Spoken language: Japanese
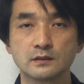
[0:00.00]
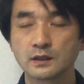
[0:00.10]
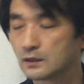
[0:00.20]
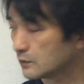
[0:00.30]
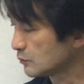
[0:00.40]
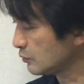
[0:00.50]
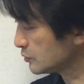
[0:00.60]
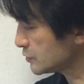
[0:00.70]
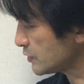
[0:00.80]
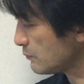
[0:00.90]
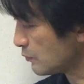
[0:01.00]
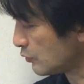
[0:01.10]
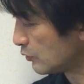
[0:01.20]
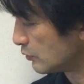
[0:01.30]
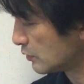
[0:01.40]
だからどうして
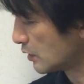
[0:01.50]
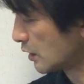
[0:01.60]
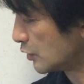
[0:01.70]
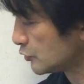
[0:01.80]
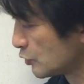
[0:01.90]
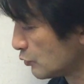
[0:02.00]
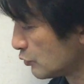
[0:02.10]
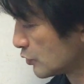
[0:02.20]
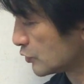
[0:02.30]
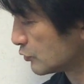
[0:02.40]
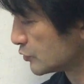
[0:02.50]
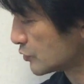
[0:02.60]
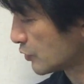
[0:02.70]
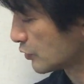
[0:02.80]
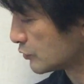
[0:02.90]
も、あ、相手の方がひどい
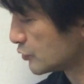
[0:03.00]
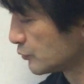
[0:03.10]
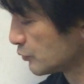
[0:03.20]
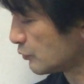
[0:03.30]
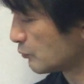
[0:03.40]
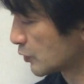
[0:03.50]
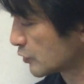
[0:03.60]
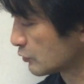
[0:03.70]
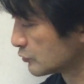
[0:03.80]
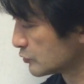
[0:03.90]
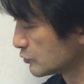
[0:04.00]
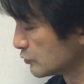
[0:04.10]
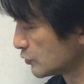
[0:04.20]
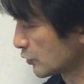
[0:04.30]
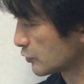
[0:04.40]
じゃないか。自分は全く
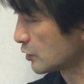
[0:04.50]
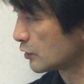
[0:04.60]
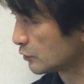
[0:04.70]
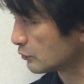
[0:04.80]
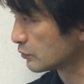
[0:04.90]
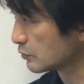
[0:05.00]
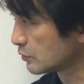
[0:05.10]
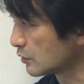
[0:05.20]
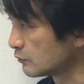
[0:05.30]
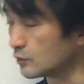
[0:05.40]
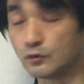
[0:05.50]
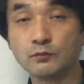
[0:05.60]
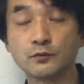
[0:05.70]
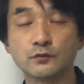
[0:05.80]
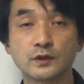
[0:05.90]
やってないよ。っていうふうに
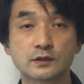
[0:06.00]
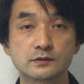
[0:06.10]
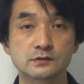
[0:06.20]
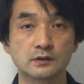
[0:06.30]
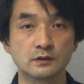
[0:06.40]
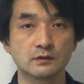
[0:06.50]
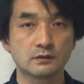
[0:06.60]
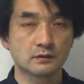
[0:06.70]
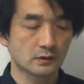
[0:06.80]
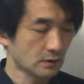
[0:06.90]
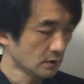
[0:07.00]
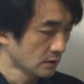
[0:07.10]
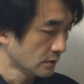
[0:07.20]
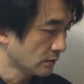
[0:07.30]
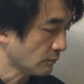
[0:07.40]
思うわけですね。
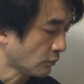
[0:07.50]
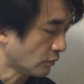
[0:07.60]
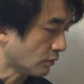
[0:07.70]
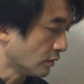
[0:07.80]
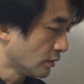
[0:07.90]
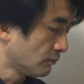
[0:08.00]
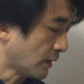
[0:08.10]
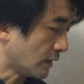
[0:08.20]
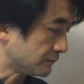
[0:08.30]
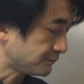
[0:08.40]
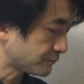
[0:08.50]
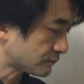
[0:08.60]
でも、ま